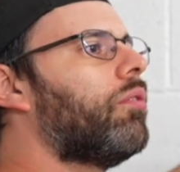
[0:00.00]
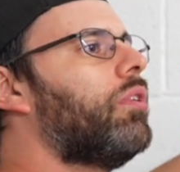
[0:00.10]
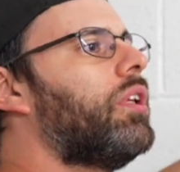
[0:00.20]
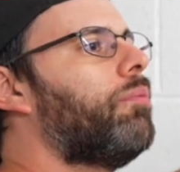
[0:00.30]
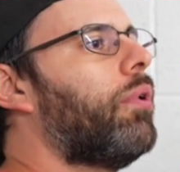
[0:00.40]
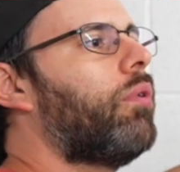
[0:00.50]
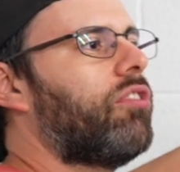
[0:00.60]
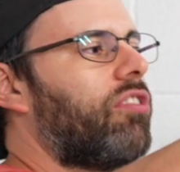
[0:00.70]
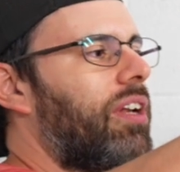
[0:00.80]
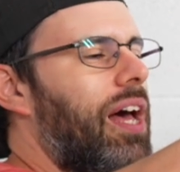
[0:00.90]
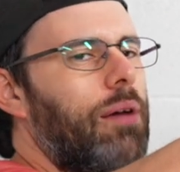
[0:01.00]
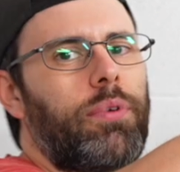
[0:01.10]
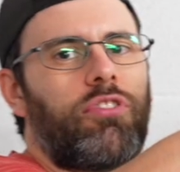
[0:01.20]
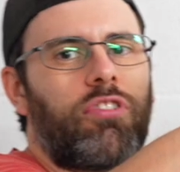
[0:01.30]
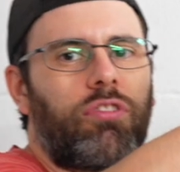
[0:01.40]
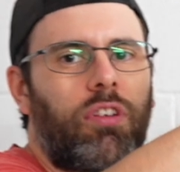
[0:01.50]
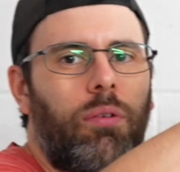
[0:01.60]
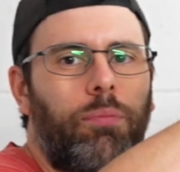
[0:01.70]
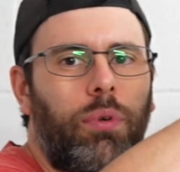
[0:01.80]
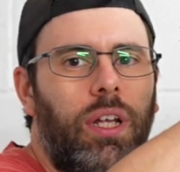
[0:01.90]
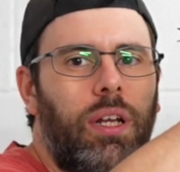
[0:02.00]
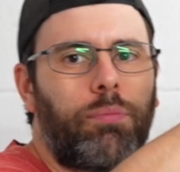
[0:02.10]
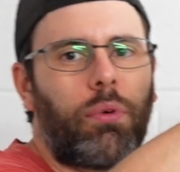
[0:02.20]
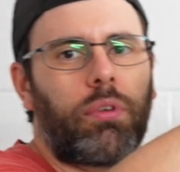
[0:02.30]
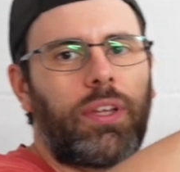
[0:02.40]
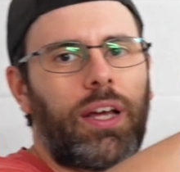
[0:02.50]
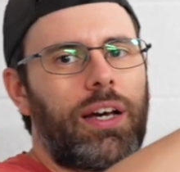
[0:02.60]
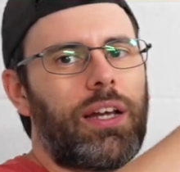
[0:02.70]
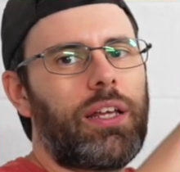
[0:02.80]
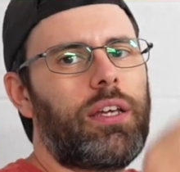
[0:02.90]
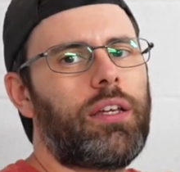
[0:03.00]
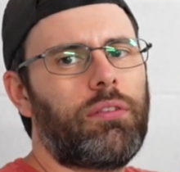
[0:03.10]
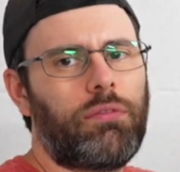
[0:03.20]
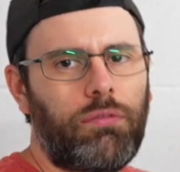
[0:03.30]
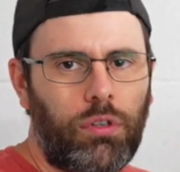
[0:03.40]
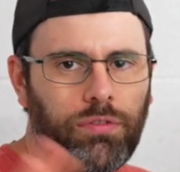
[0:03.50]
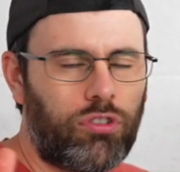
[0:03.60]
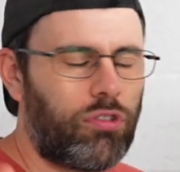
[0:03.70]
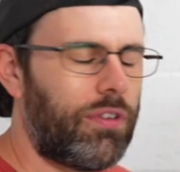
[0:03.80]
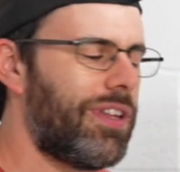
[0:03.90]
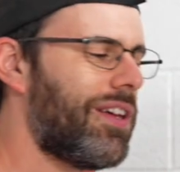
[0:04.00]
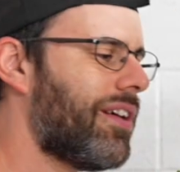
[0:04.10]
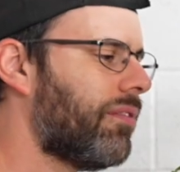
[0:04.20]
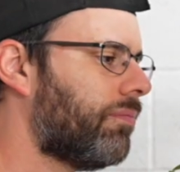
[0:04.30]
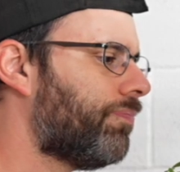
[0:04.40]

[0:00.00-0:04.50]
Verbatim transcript: quindi poi qua c'è l'apice, sarà un po' da riportare, ve lo faccio vedere,